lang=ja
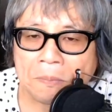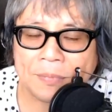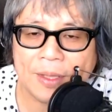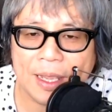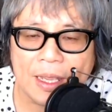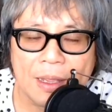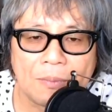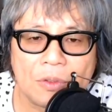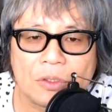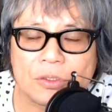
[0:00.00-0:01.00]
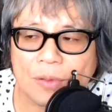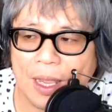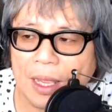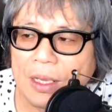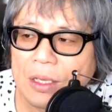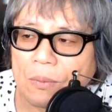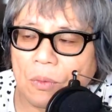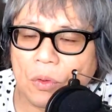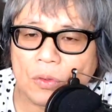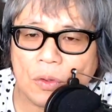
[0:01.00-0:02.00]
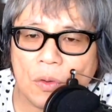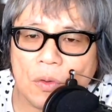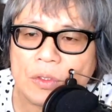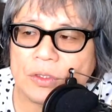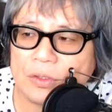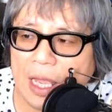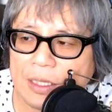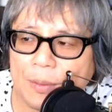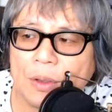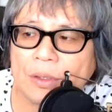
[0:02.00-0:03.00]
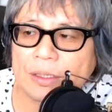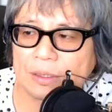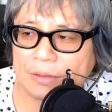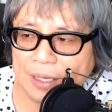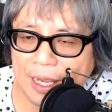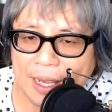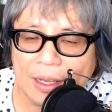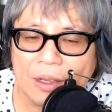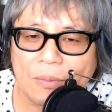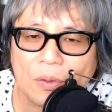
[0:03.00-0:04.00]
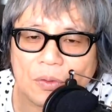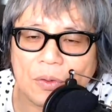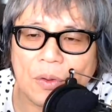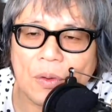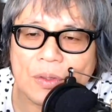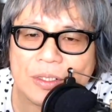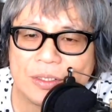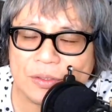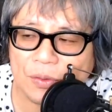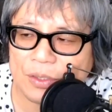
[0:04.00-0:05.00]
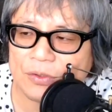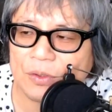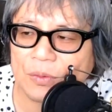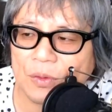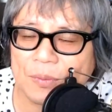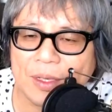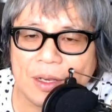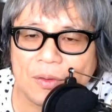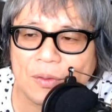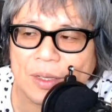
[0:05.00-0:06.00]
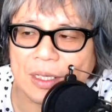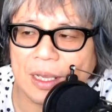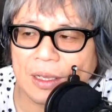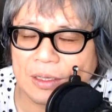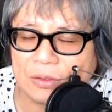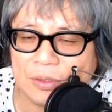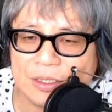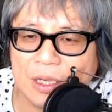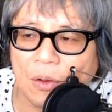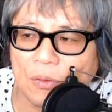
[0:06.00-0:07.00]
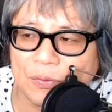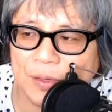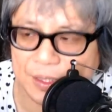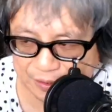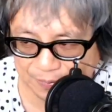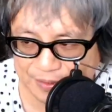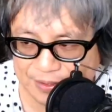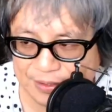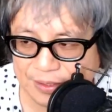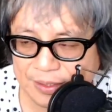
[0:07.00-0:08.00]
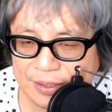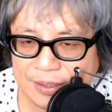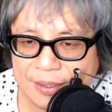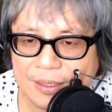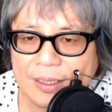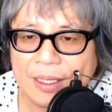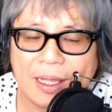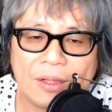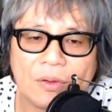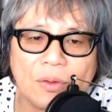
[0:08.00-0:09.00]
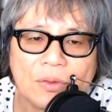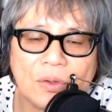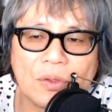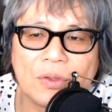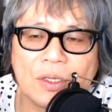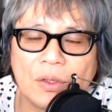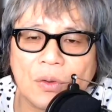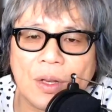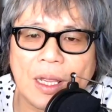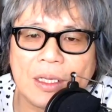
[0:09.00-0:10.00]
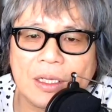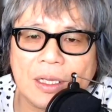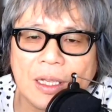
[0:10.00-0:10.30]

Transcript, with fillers: でもう一つは事の本質頭良くなってるから事の本質とかそういうものを見れるような、えー、人たちが増えてきてますあのそういうふうに世の中に、